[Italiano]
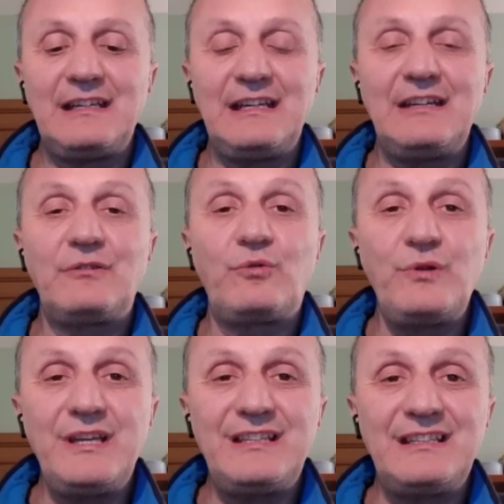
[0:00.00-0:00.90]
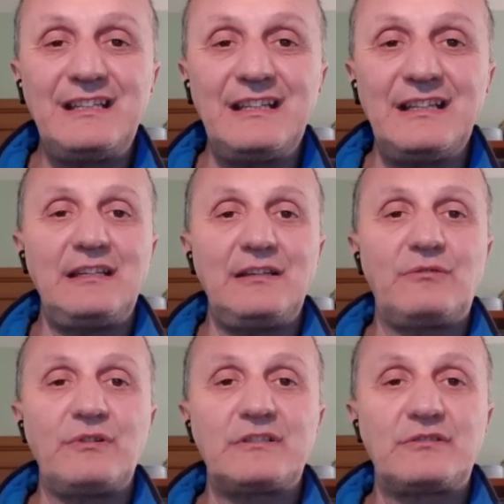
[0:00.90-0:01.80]
e quindi in
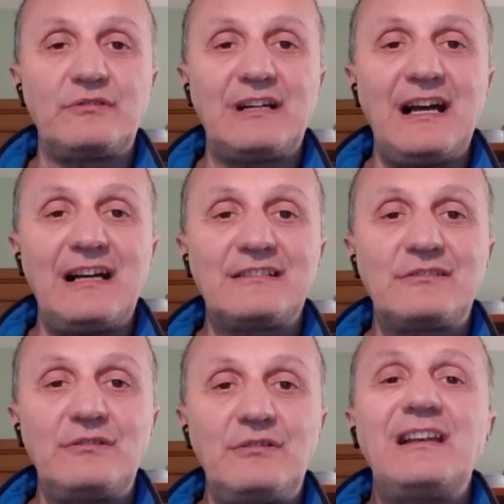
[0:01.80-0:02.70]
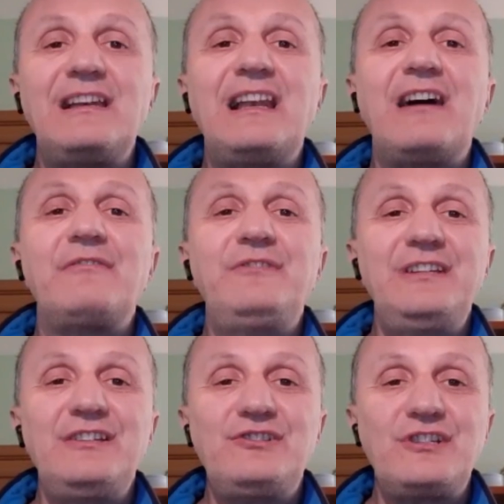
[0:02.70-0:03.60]
questo caso la
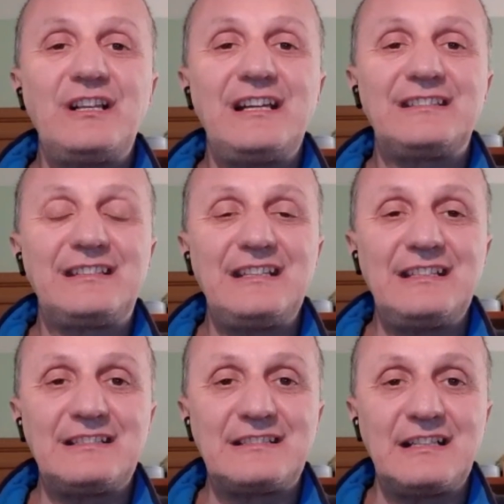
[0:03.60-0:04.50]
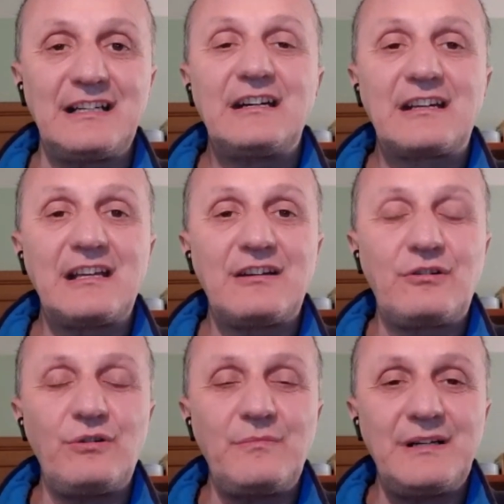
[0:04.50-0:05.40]
vigile attesa
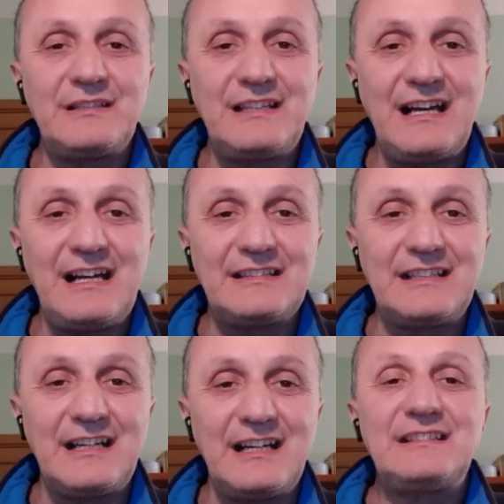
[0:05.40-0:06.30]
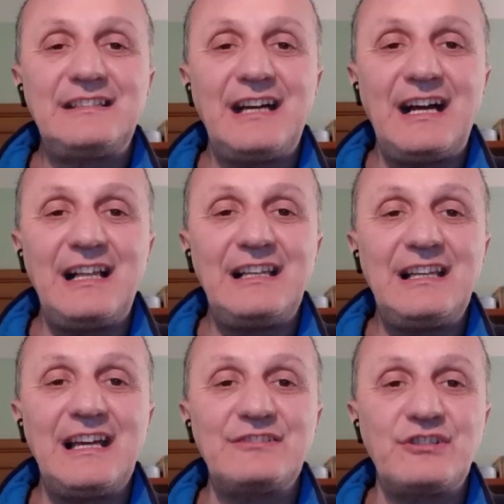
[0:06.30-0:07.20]
raccomandata
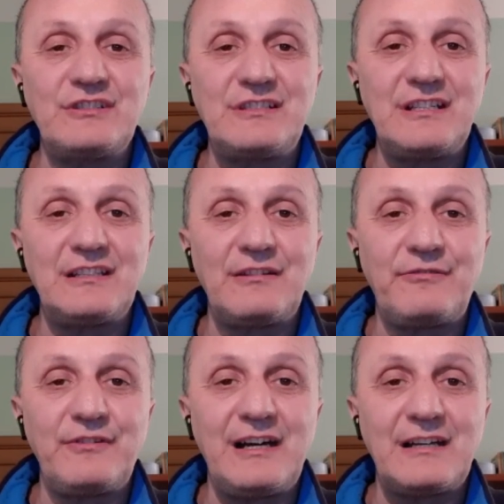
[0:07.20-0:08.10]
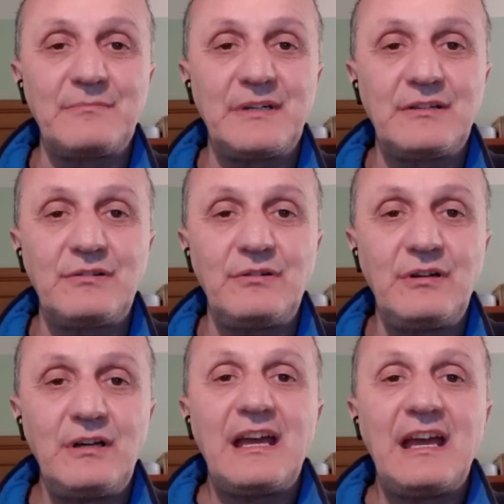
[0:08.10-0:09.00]
dalle agenzie del
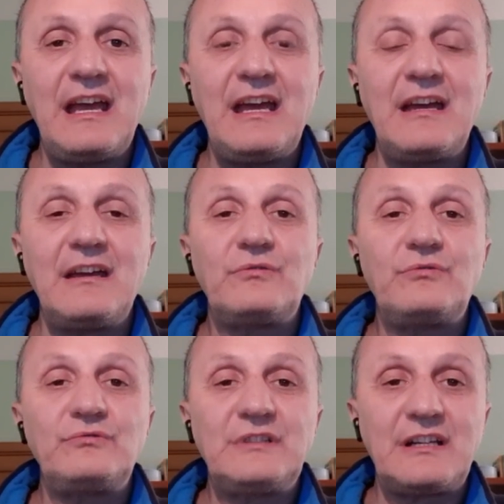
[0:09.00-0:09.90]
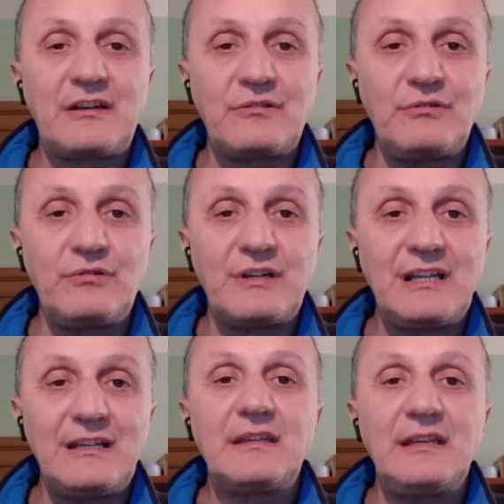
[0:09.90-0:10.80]
farmaco è un errore